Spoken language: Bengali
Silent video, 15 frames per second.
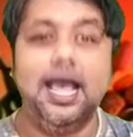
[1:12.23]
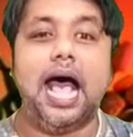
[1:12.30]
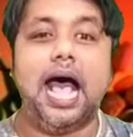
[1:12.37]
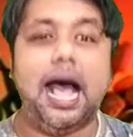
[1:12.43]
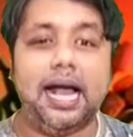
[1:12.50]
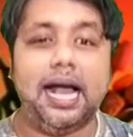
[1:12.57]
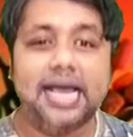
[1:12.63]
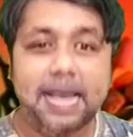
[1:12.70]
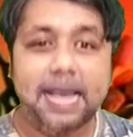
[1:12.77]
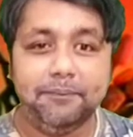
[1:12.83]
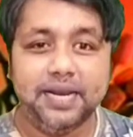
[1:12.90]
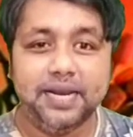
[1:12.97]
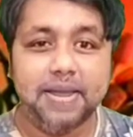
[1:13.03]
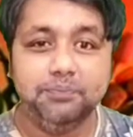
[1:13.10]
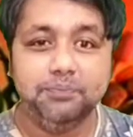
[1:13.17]
আগে
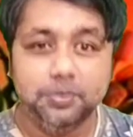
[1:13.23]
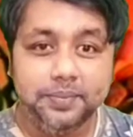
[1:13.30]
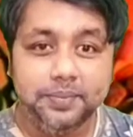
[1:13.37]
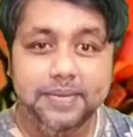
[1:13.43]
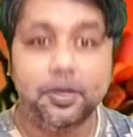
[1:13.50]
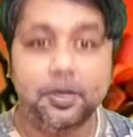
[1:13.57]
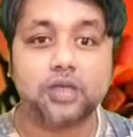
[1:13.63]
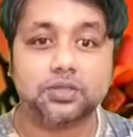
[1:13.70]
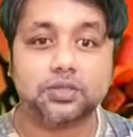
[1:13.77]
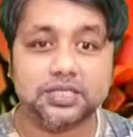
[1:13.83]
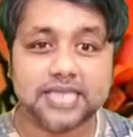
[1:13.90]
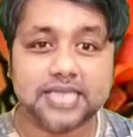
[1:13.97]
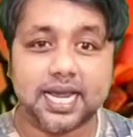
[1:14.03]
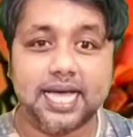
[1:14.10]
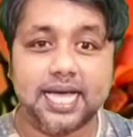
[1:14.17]
আপনারা বুবলি ভক্ত
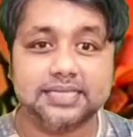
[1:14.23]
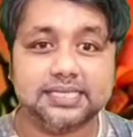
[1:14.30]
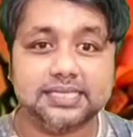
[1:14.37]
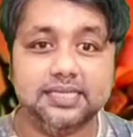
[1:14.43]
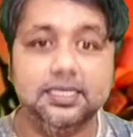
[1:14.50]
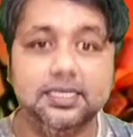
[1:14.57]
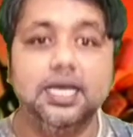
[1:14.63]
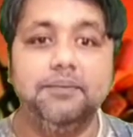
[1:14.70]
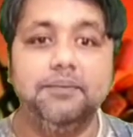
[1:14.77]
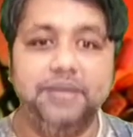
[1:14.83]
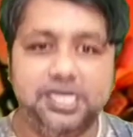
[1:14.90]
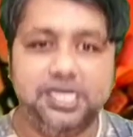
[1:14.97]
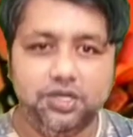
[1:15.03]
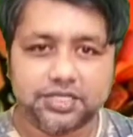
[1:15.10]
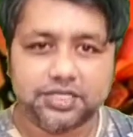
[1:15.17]
যারা আছেন
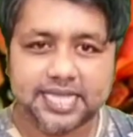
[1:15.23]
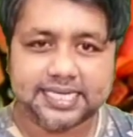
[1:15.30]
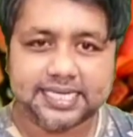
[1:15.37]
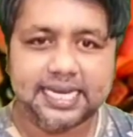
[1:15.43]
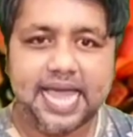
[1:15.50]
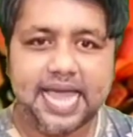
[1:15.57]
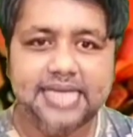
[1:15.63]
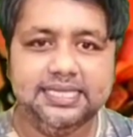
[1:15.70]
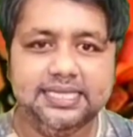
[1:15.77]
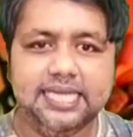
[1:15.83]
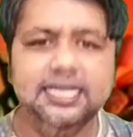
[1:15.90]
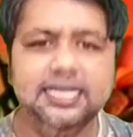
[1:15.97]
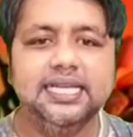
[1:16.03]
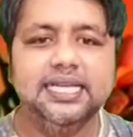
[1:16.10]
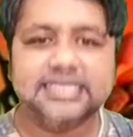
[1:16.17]
ভিডিওতে একটা লাইক দেন
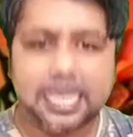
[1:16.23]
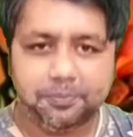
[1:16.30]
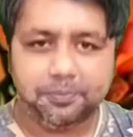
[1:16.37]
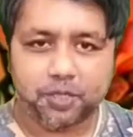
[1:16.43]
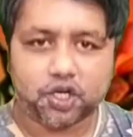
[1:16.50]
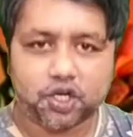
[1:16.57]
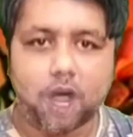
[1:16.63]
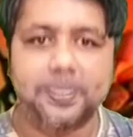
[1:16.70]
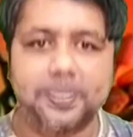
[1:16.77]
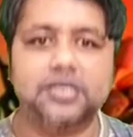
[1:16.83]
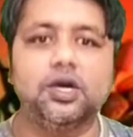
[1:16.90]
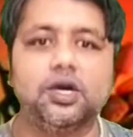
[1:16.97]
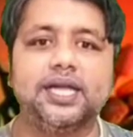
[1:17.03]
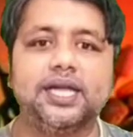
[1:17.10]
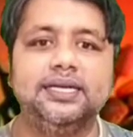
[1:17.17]
তারপর কমেন্ট
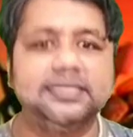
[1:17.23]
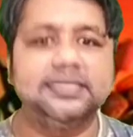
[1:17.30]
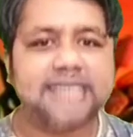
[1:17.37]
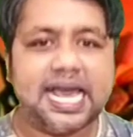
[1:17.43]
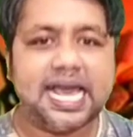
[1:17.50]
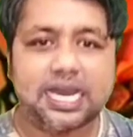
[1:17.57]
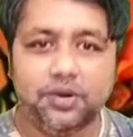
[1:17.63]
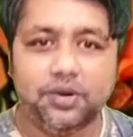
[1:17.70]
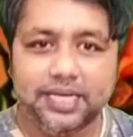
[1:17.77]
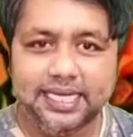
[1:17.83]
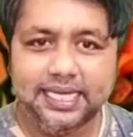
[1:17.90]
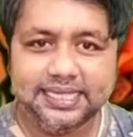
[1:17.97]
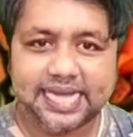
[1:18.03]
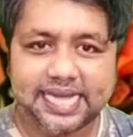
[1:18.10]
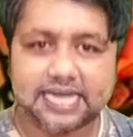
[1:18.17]
করেন তা না হলে
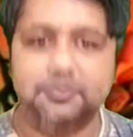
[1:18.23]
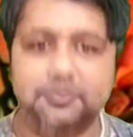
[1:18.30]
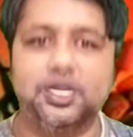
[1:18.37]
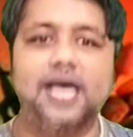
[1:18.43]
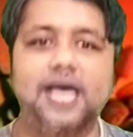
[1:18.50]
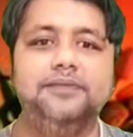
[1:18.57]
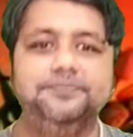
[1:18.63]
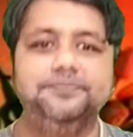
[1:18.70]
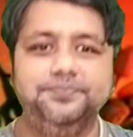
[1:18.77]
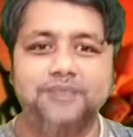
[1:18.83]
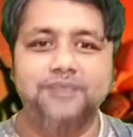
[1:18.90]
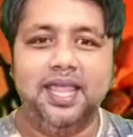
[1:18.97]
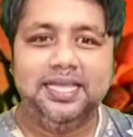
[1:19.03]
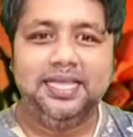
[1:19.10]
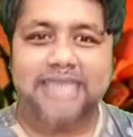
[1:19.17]
দেখাবো না
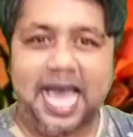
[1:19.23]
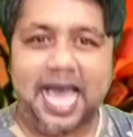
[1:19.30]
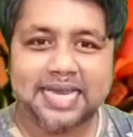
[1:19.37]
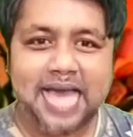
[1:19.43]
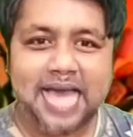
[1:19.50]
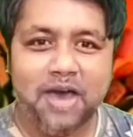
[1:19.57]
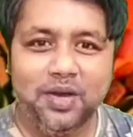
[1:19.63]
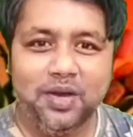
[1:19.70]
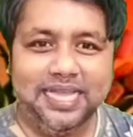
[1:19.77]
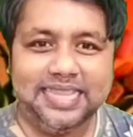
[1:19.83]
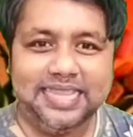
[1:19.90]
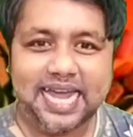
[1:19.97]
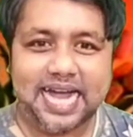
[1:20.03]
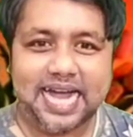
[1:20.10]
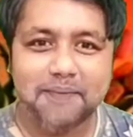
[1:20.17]
তা না হলে
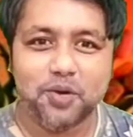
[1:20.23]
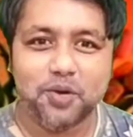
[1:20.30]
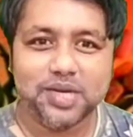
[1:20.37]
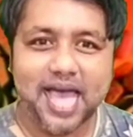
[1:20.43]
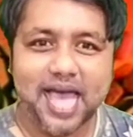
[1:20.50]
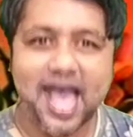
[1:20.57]
দেখাবো না